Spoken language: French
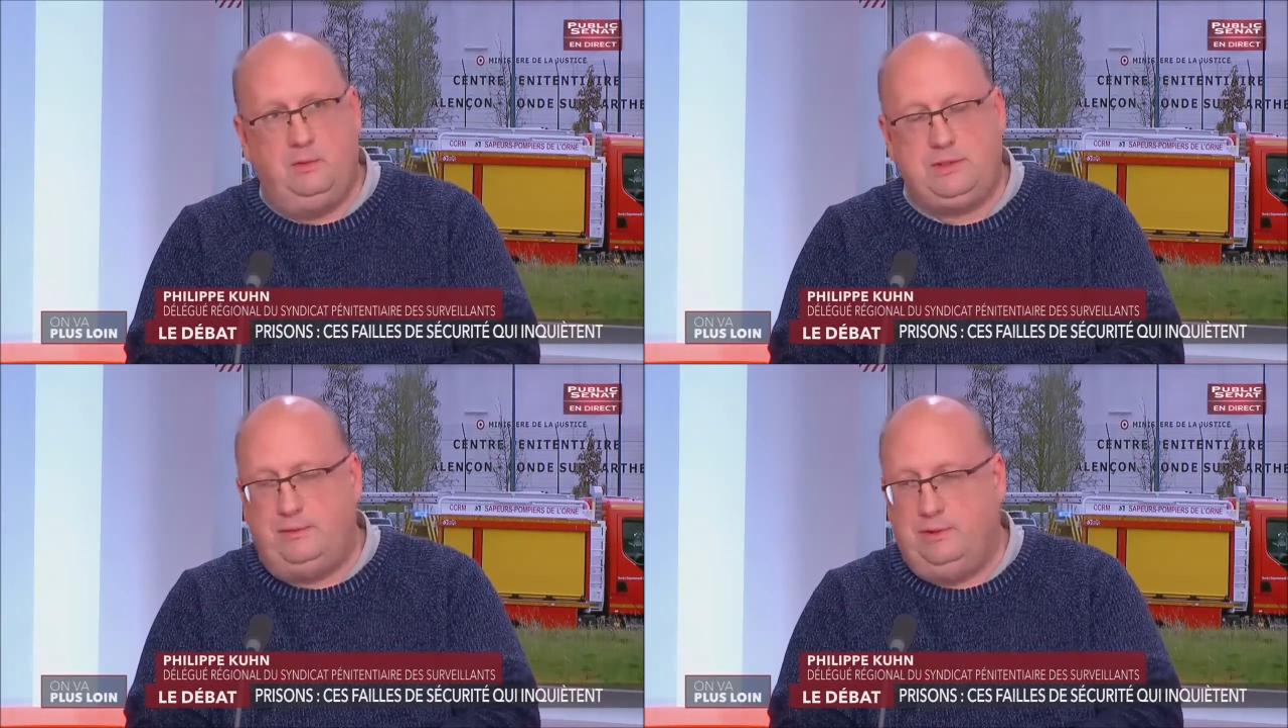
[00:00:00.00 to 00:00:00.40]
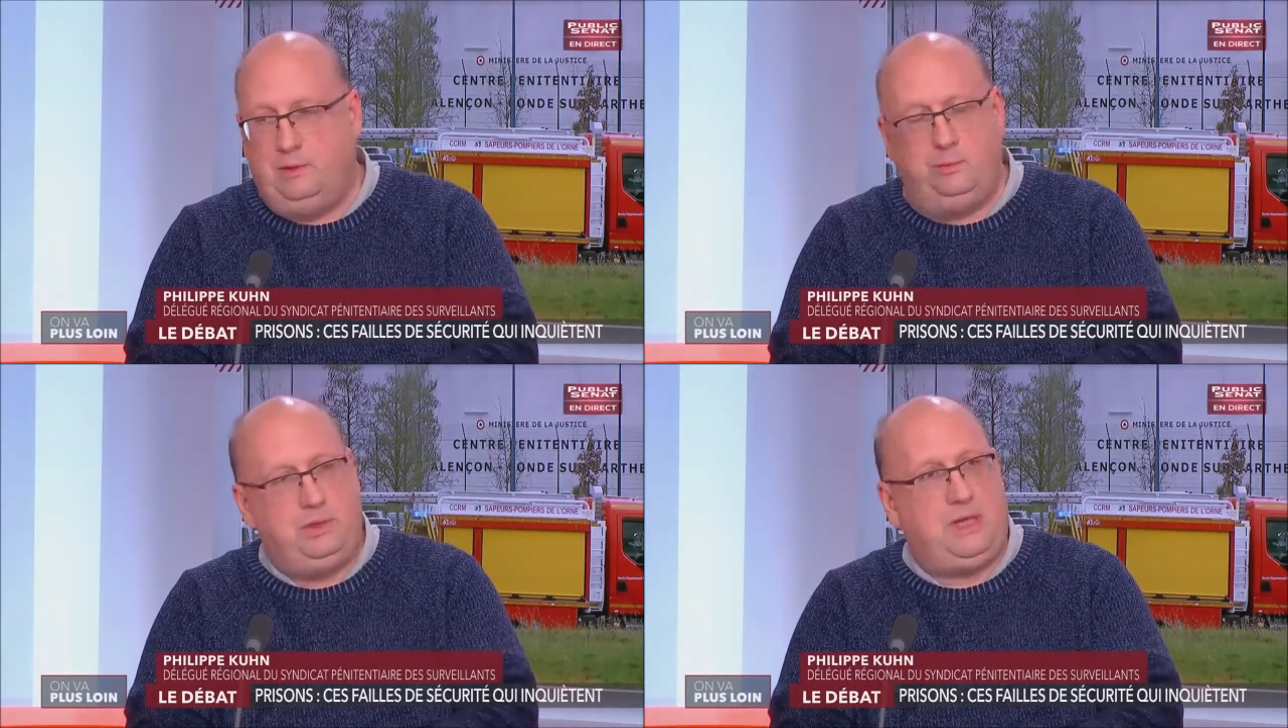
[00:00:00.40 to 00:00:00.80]
ça fait
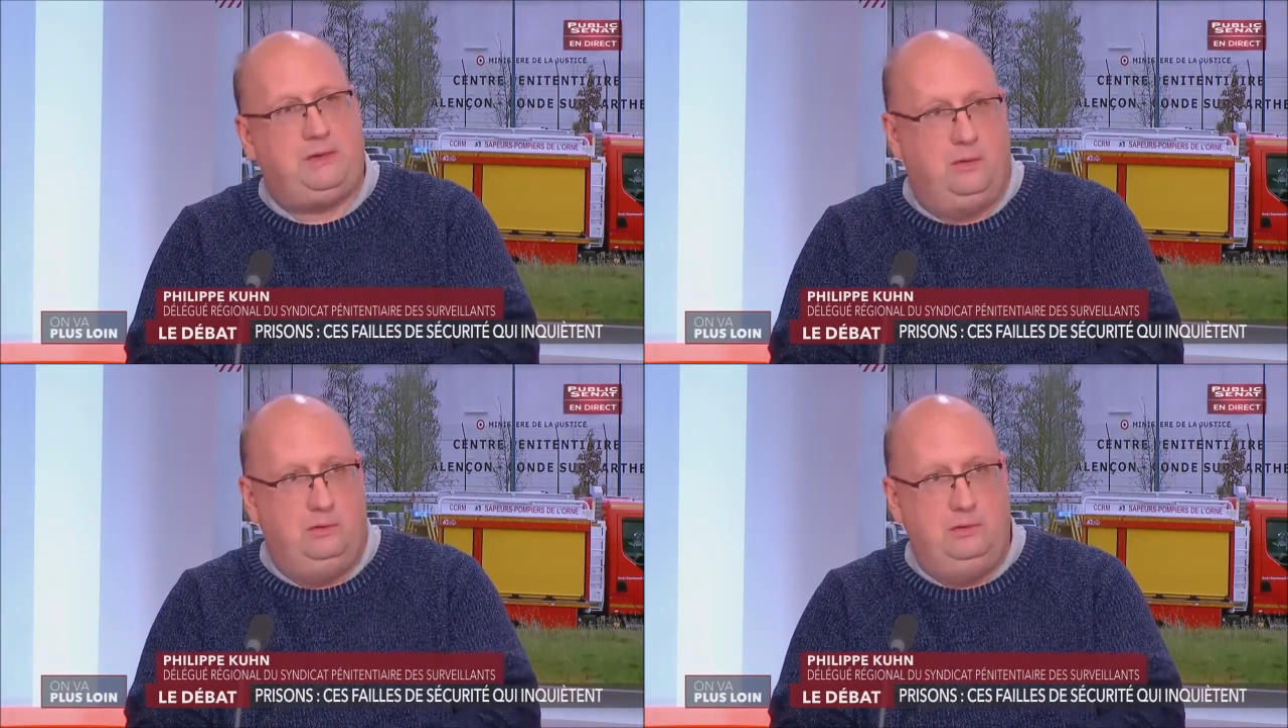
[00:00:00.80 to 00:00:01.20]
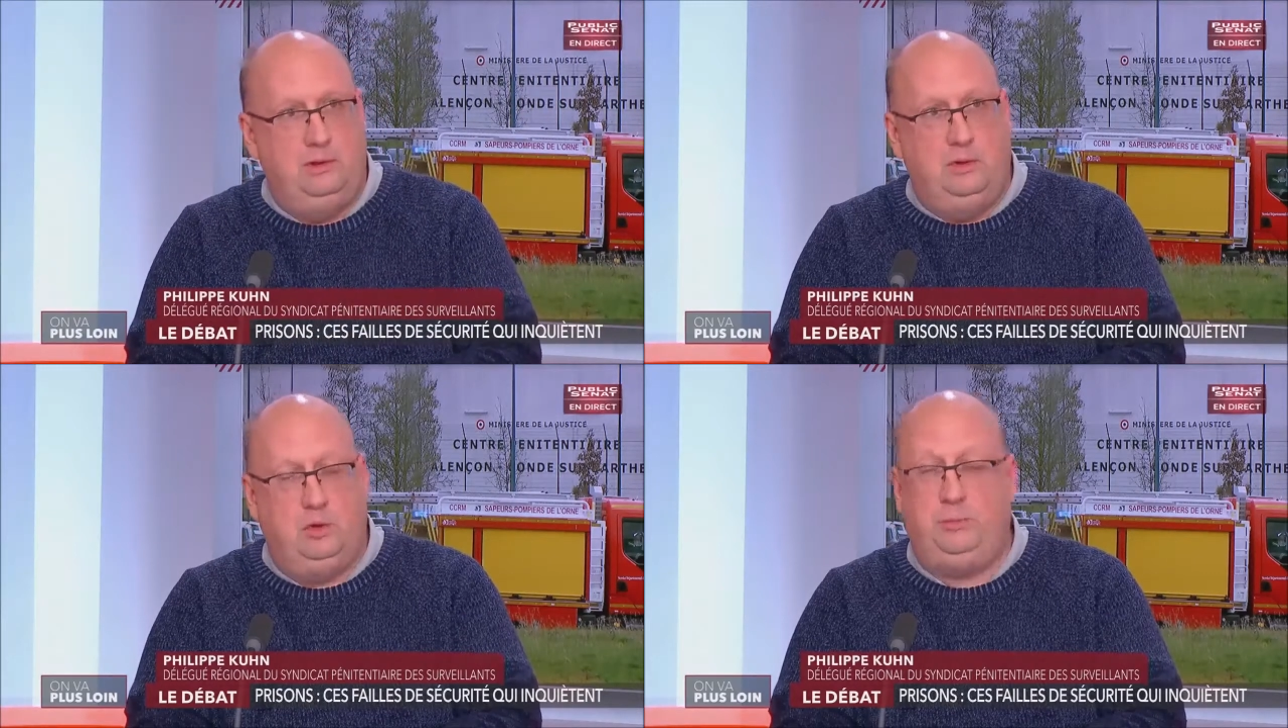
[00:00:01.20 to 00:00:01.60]
depuis quatre ans,
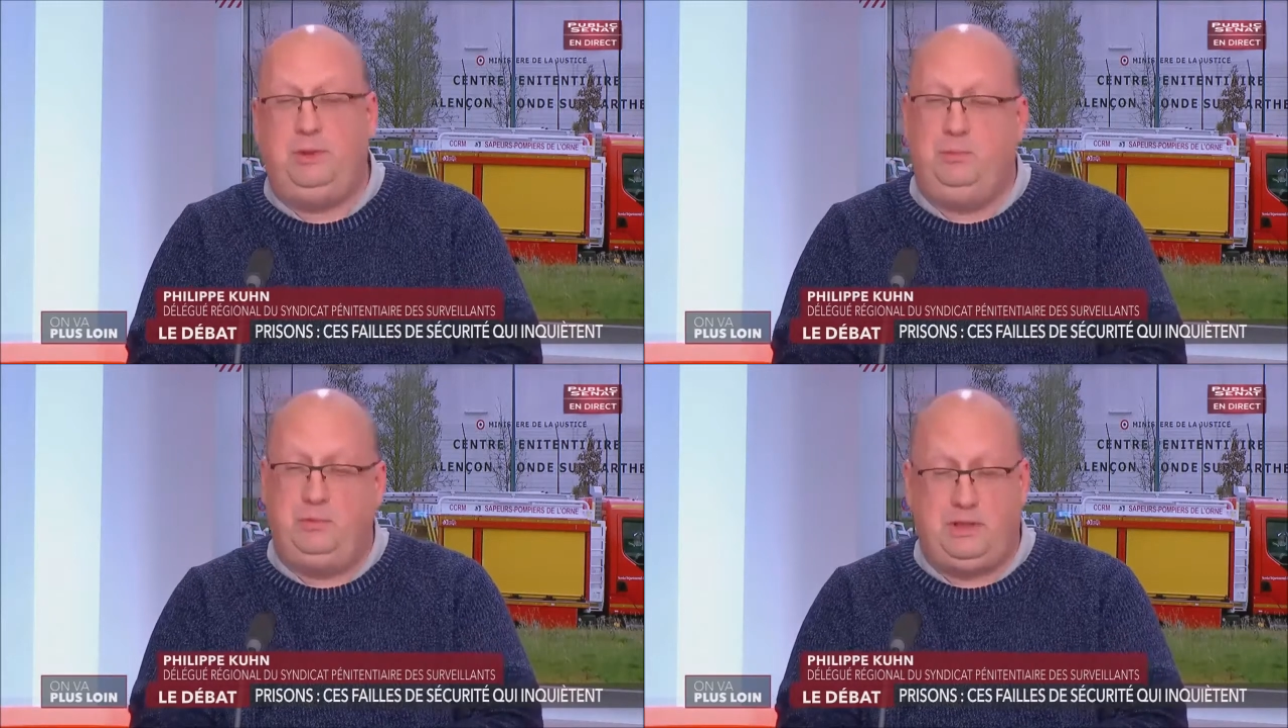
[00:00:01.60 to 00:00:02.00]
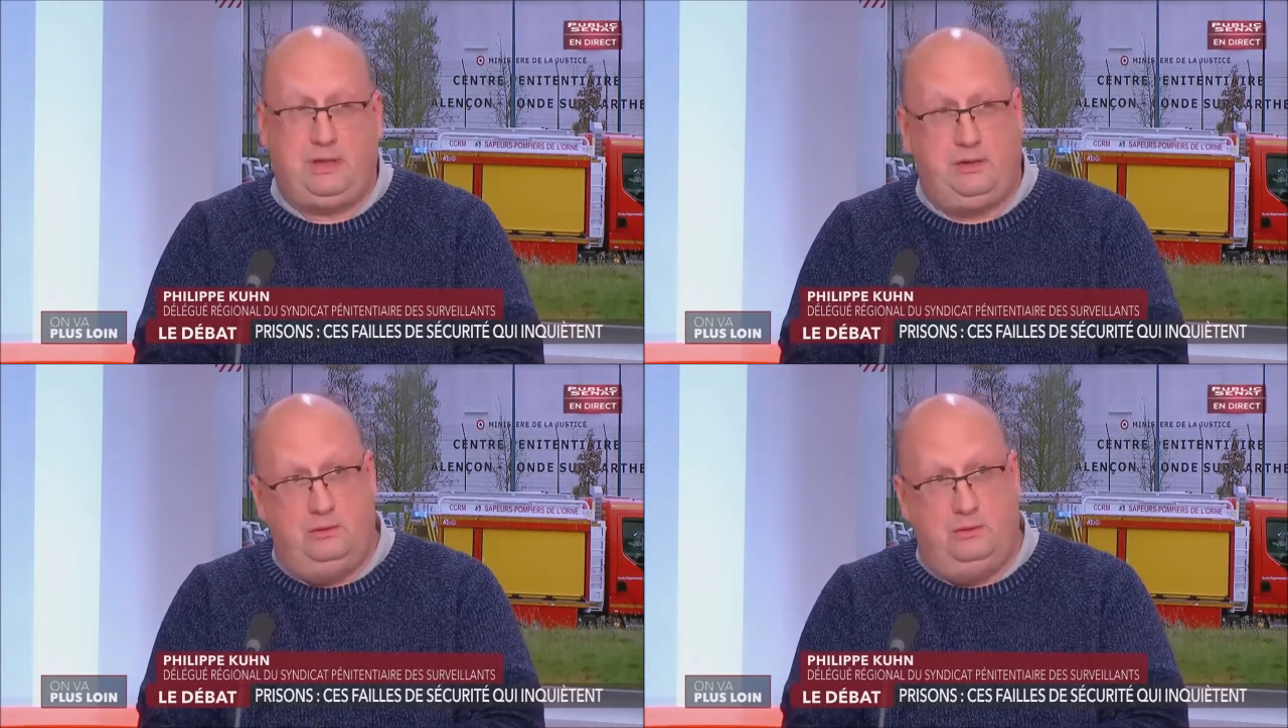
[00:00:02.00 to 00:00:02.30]
depuis plus de quatre ans.